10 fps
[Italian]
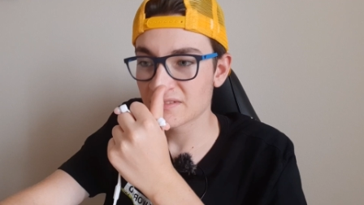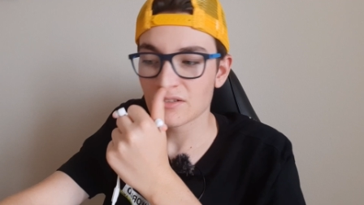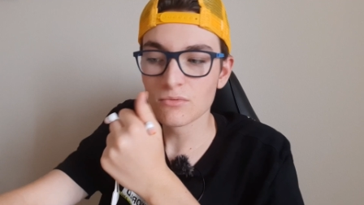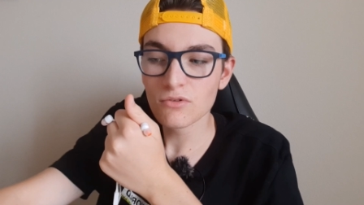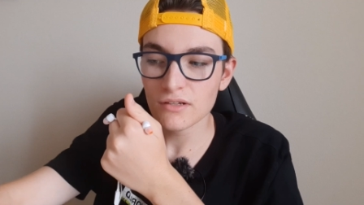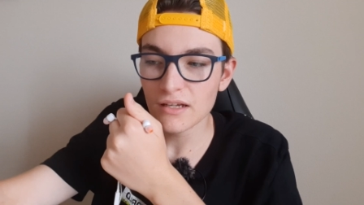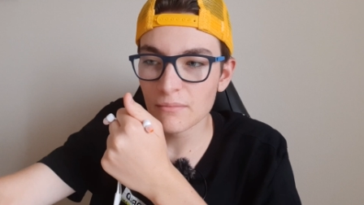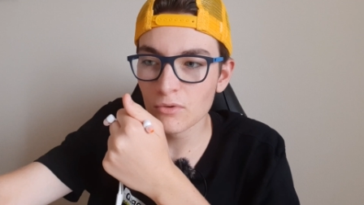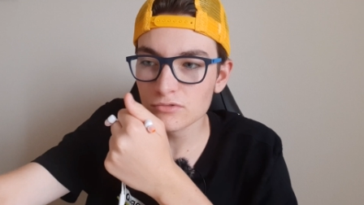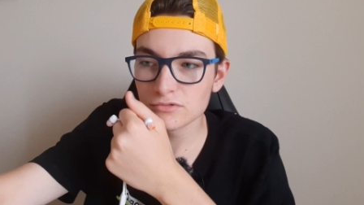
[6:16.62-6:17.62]
Comunque è
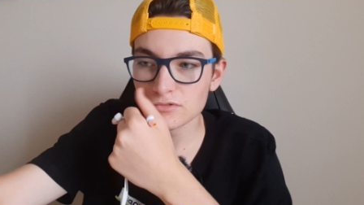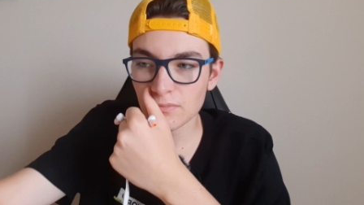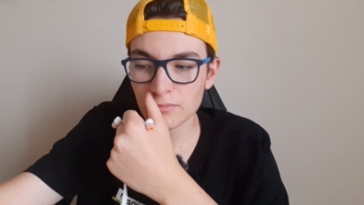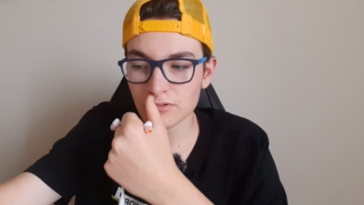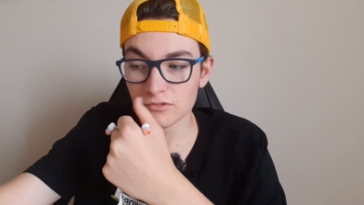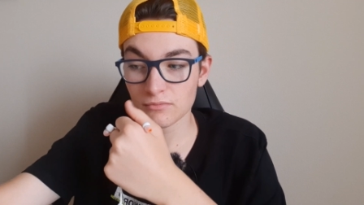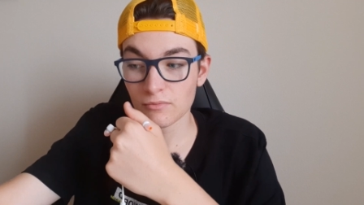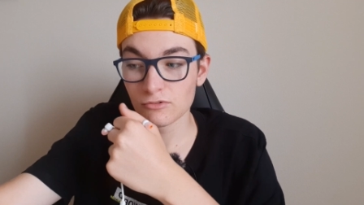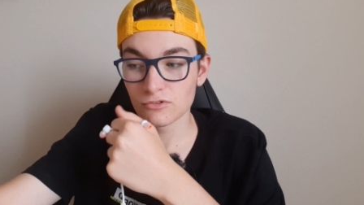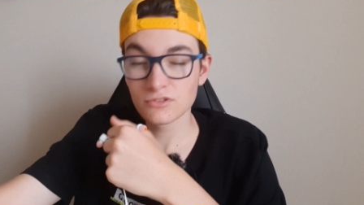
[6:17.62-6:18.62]
molto molto
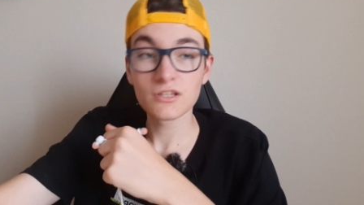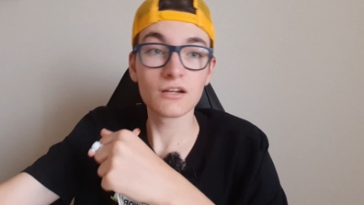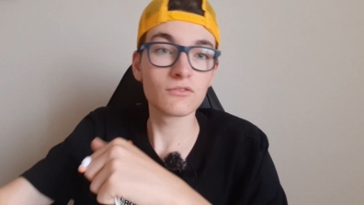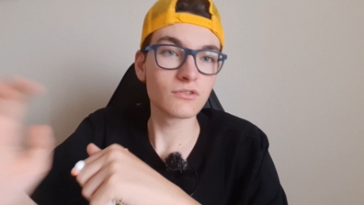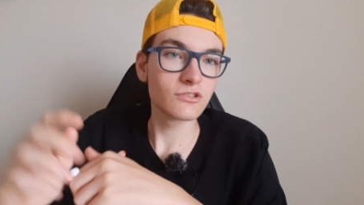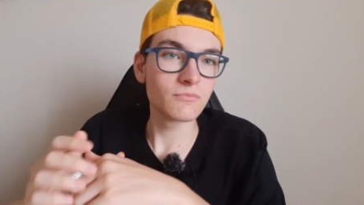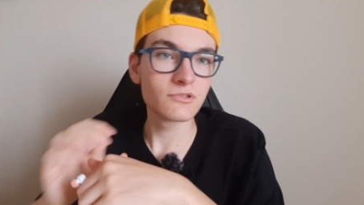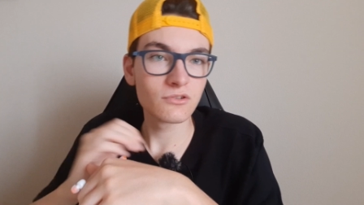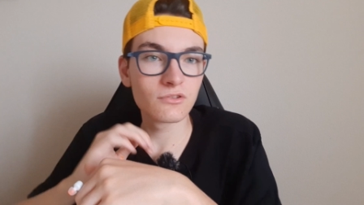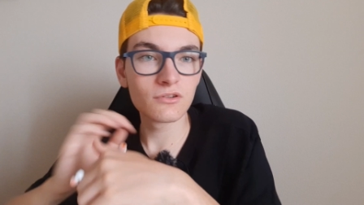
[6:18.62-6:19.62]
molto strano questo
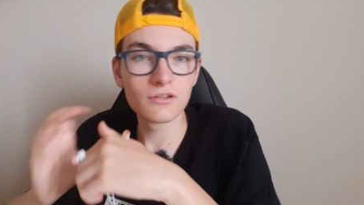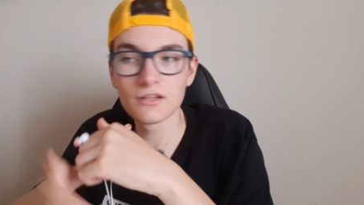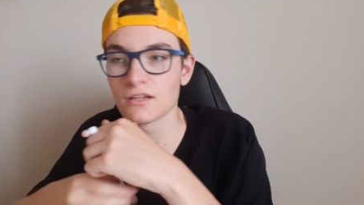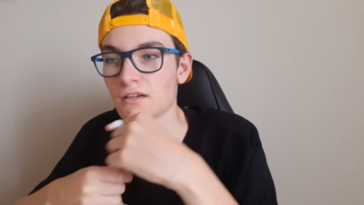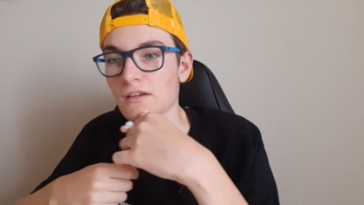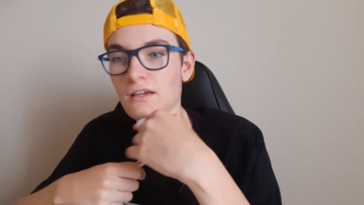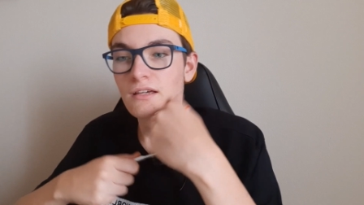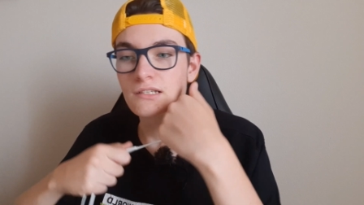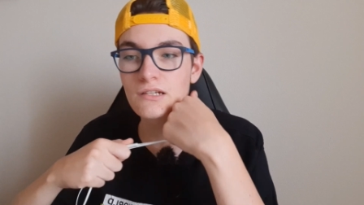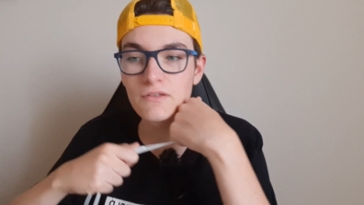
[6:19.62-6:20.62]
episodio.
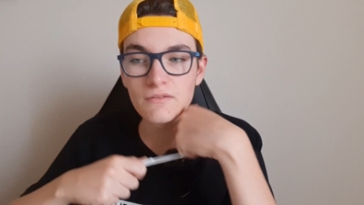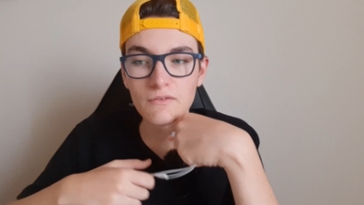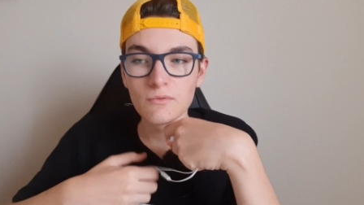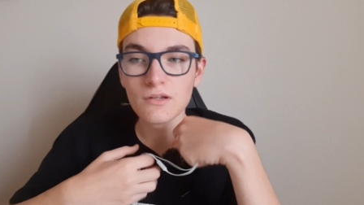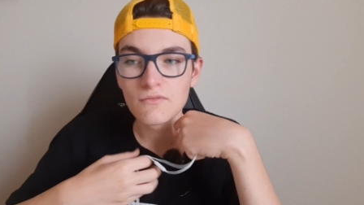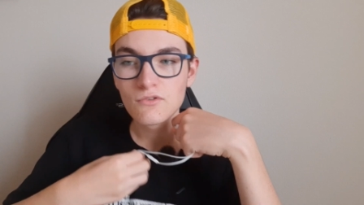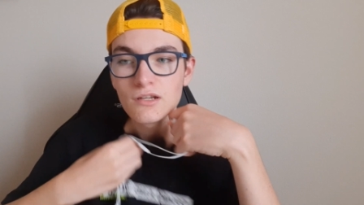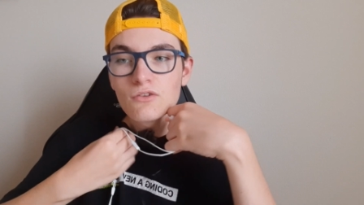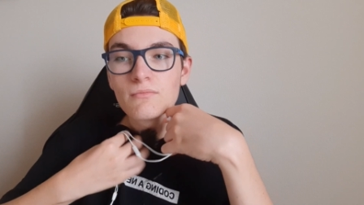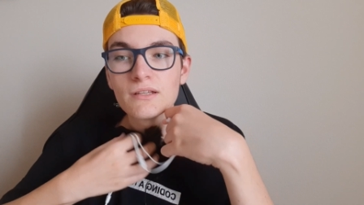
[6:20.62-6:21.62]
Scrivetemi voi, voi
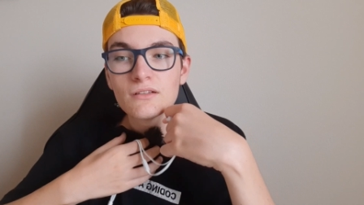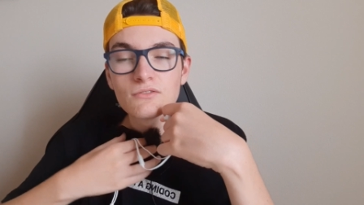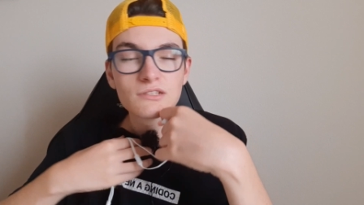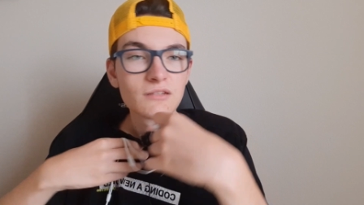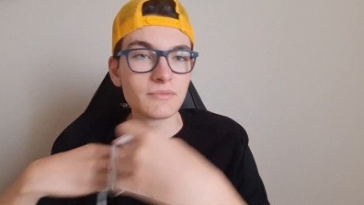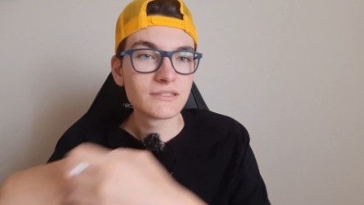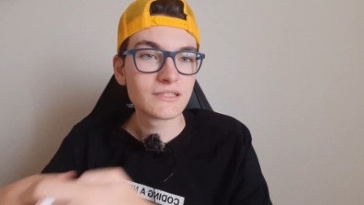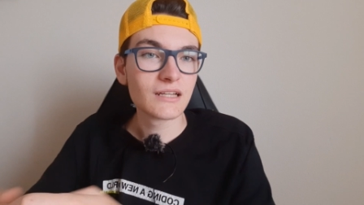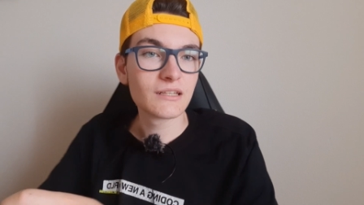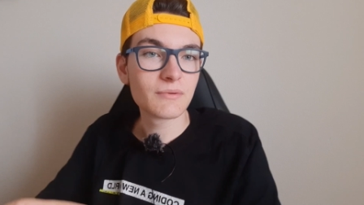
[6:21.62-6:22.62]
nei commenti cosa ne
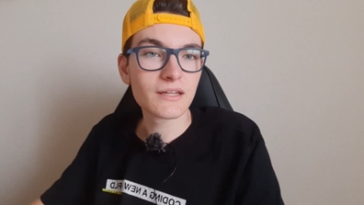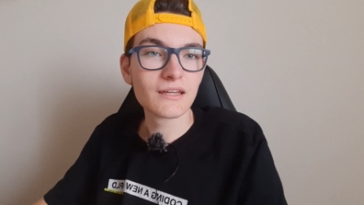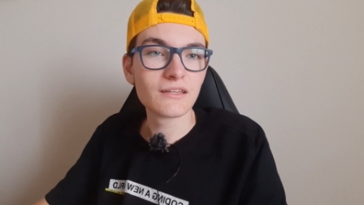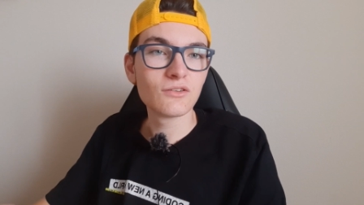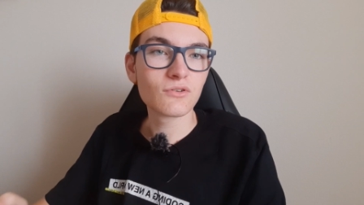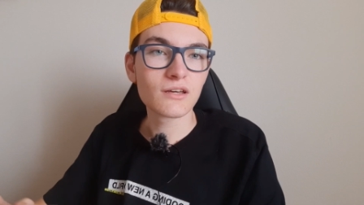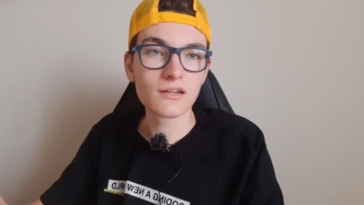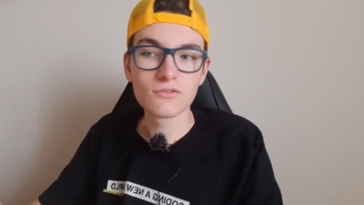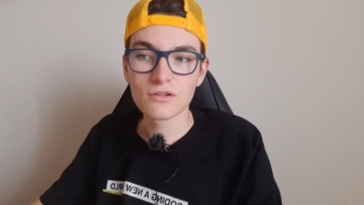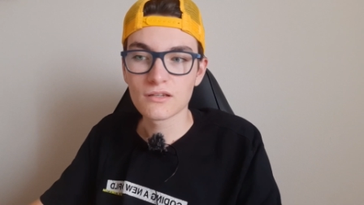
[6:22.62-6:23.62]
pensate perché io
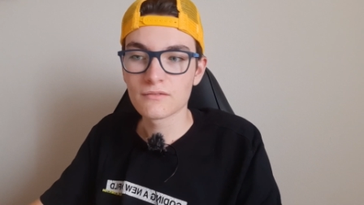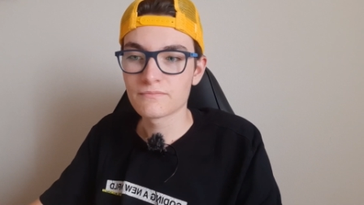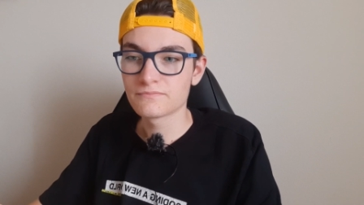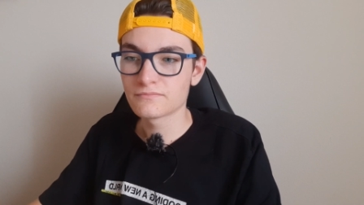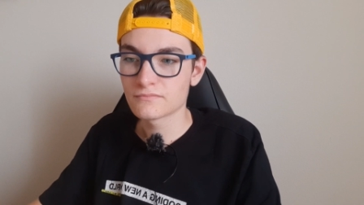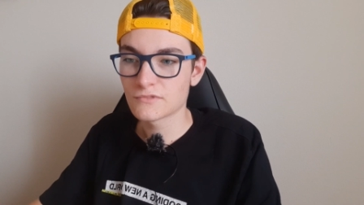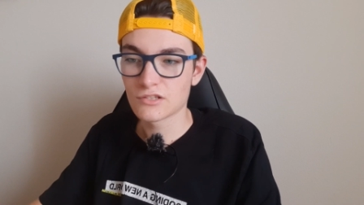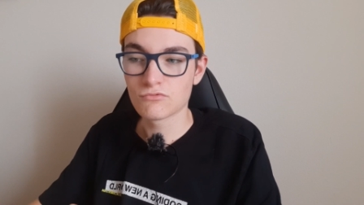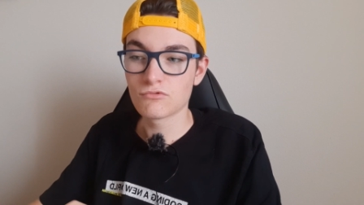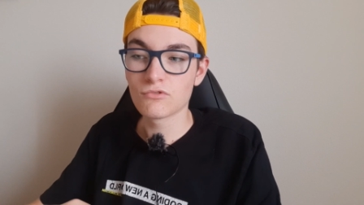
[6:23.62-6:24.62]
credo che
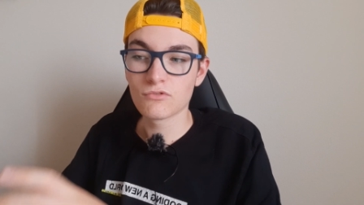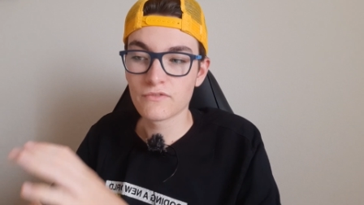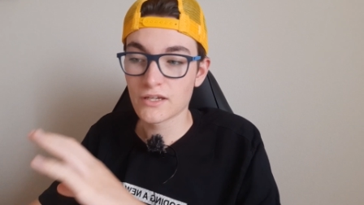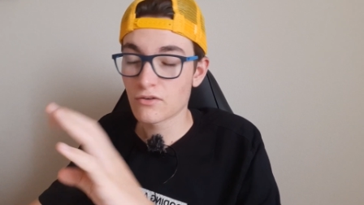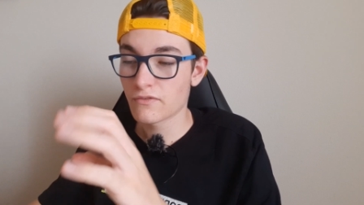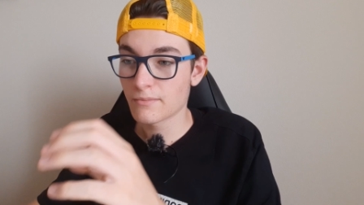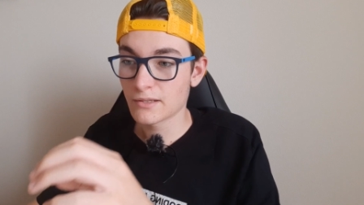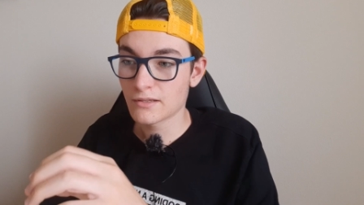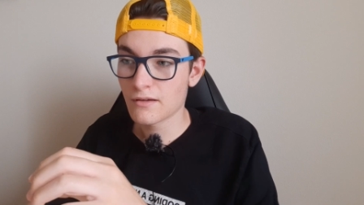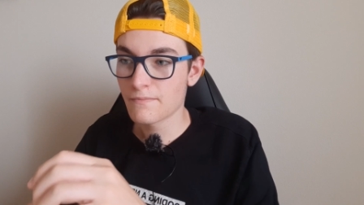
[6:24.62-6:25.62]
se tutto vero
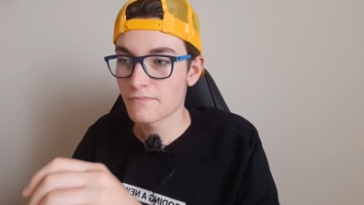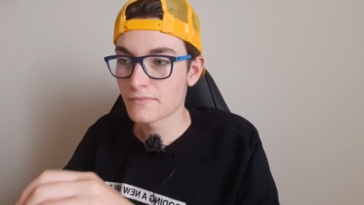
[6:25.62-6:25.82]
ovviamente,